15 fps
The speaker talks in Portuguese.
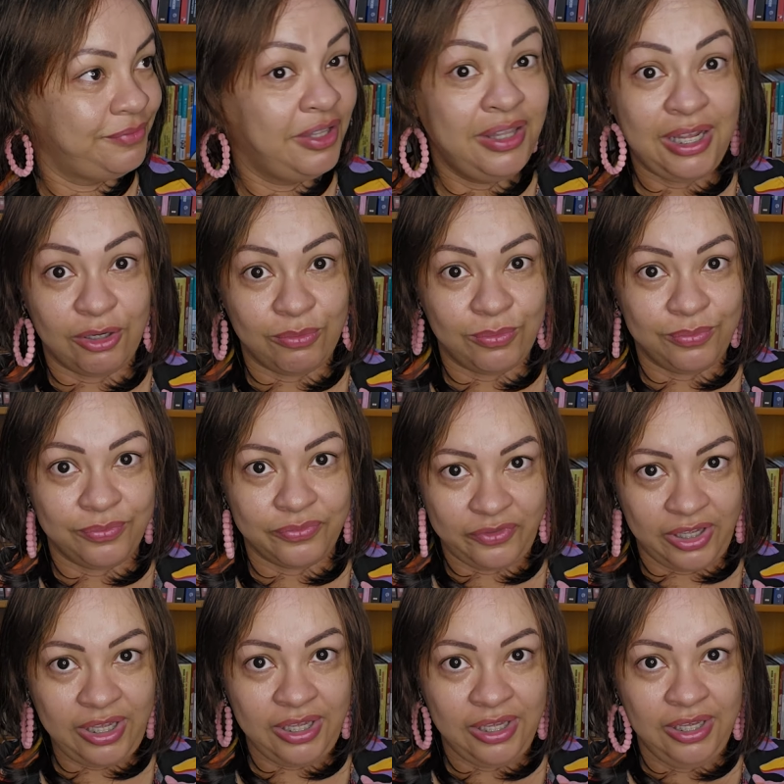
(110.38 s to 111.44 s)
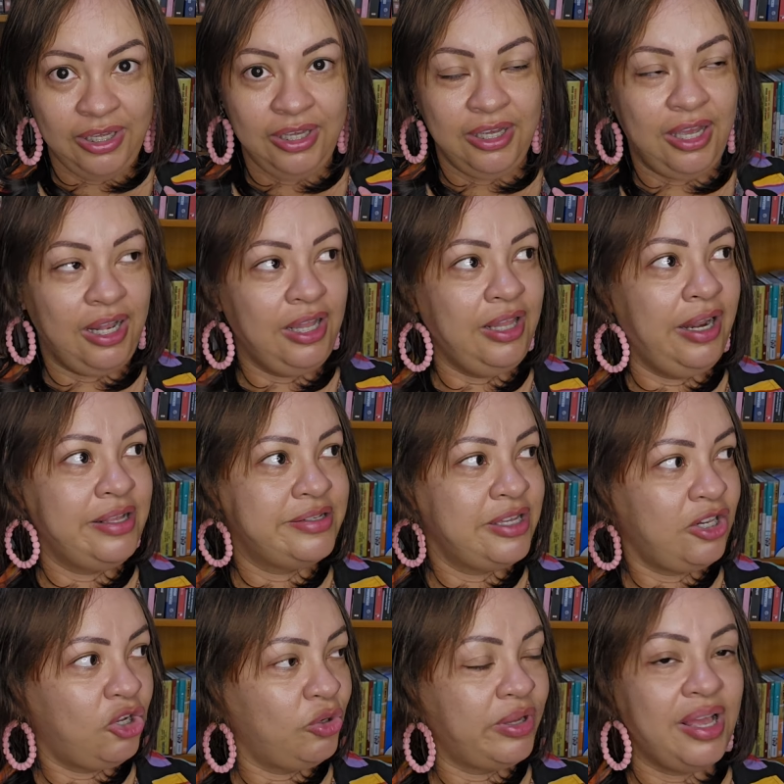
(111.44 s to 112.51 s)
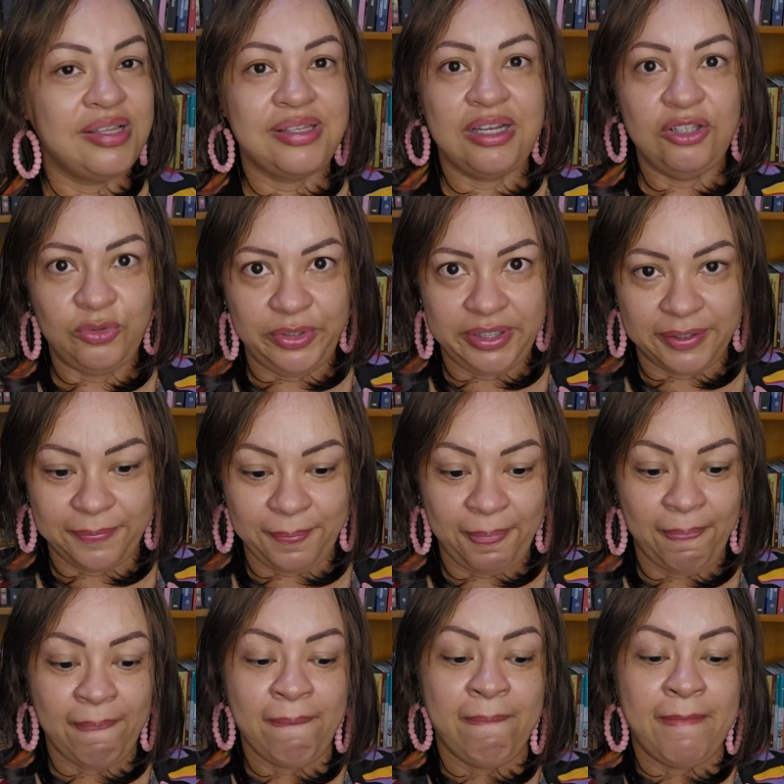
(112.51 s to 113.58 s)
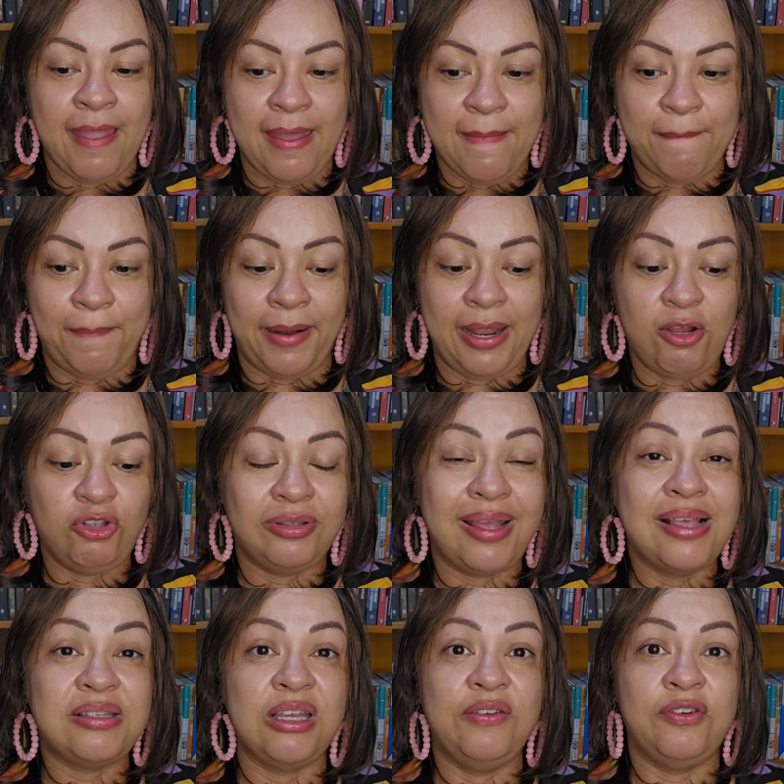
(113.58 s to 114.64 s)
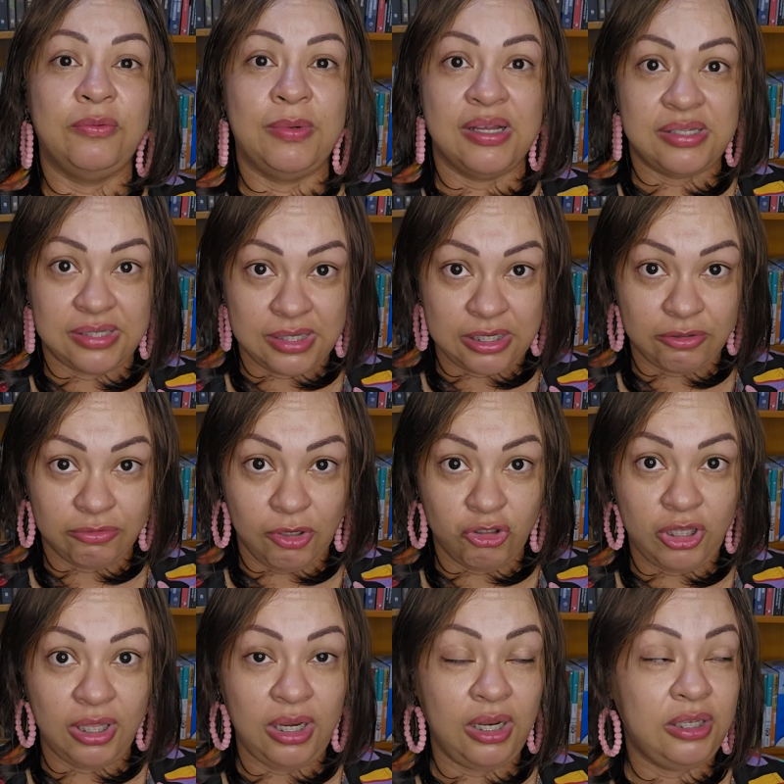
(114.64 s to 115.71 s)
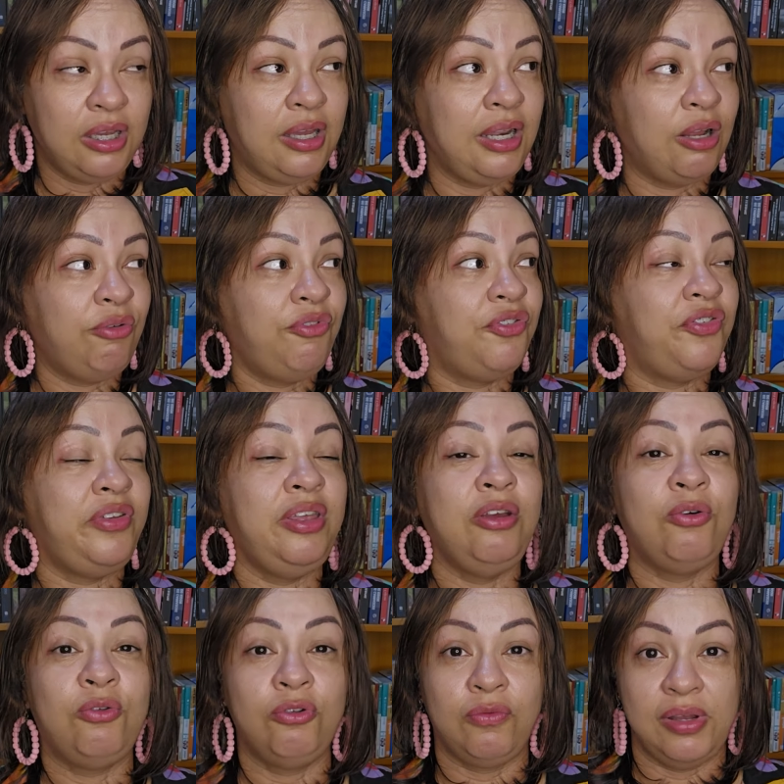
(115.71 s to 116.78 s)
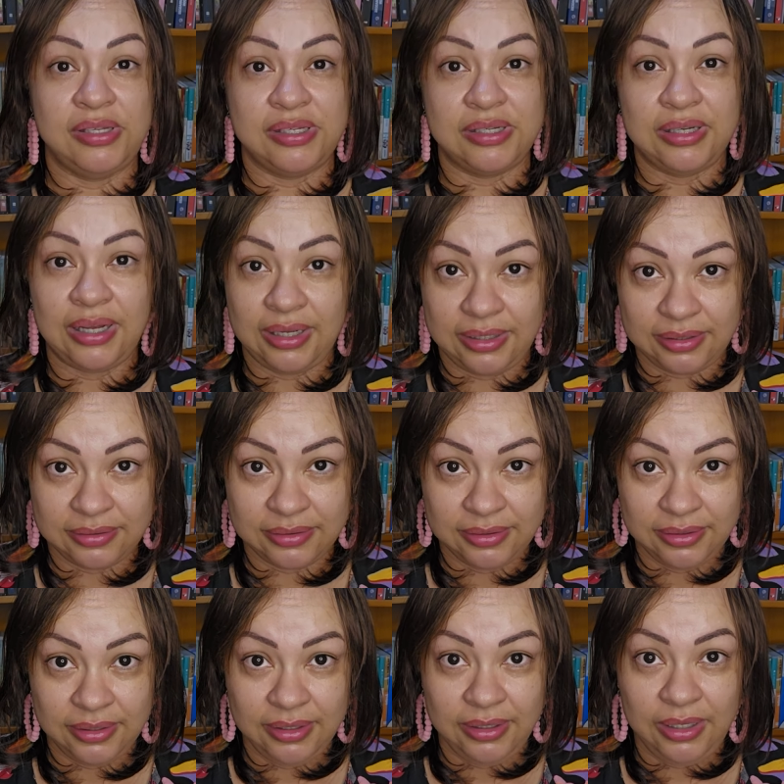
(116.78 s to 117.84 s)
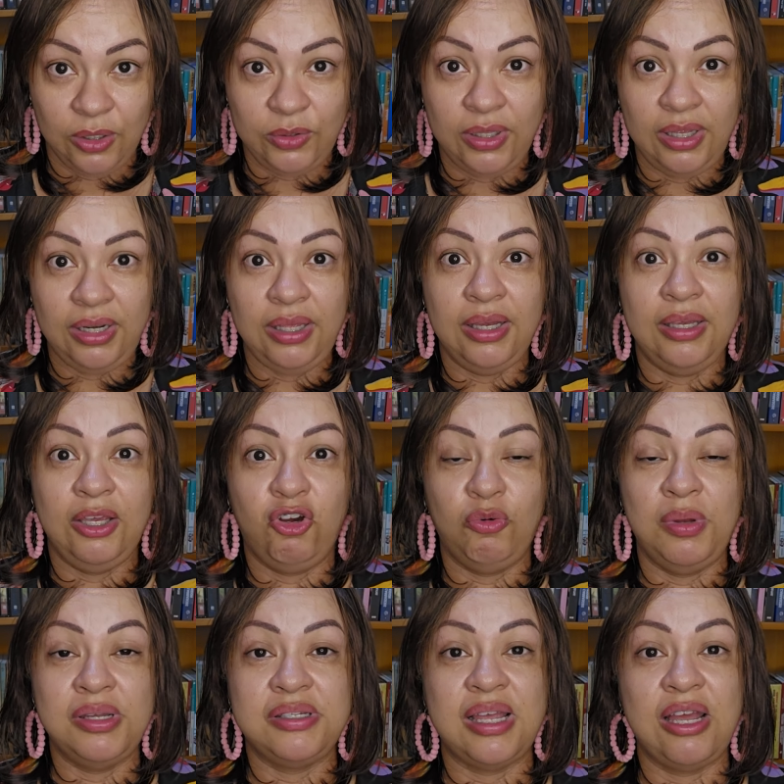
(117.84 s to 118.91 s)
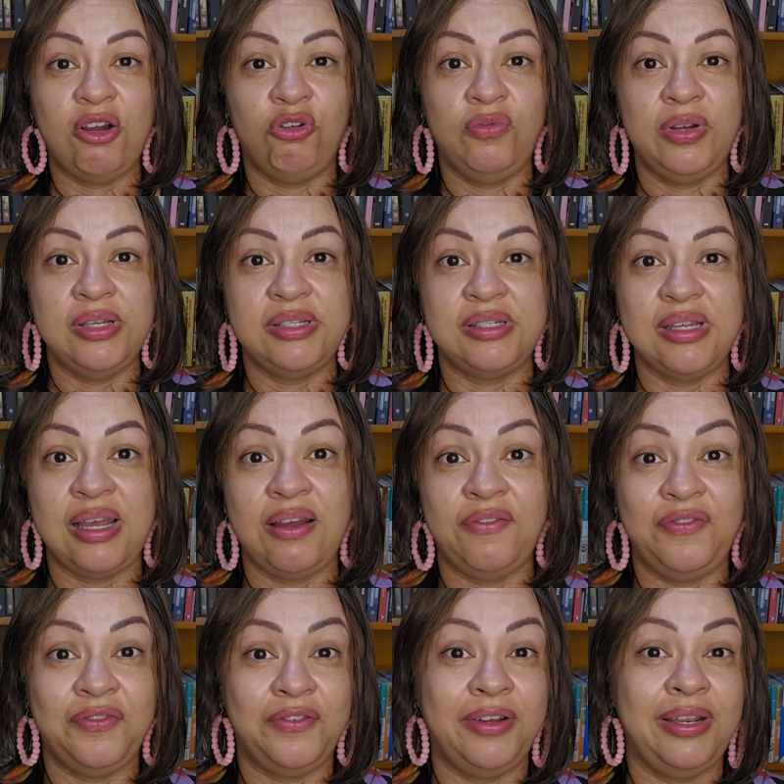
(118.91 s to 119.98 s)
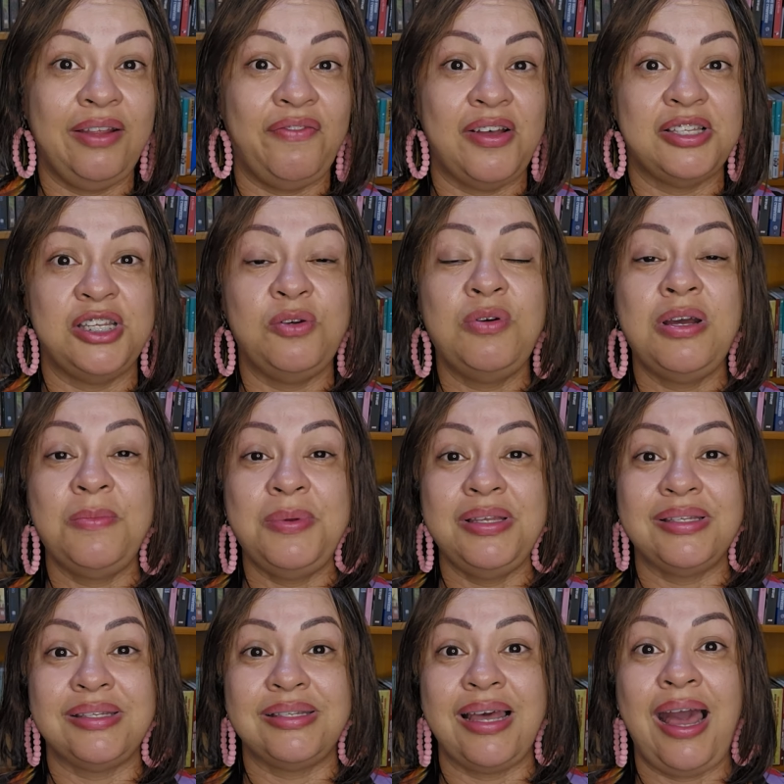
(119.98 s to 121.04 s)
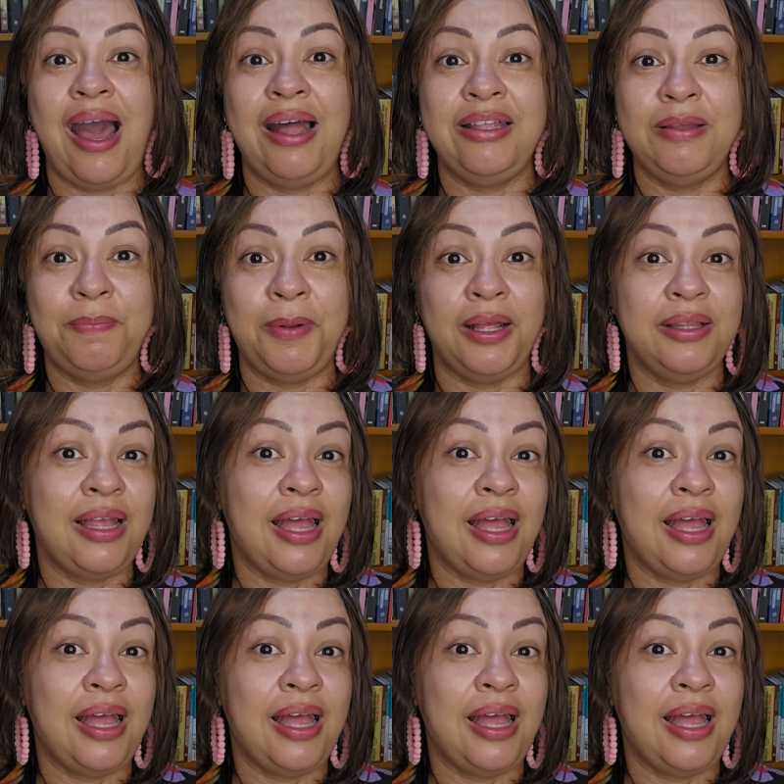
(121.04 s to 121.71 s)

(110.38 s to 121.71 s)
Não, né? Que ele dizer logo quem é essa doida para eu ter essa informação, eu teria que criar um vínculo com esse cara. Eu teria que começar a conversar, fazer uma amizade, para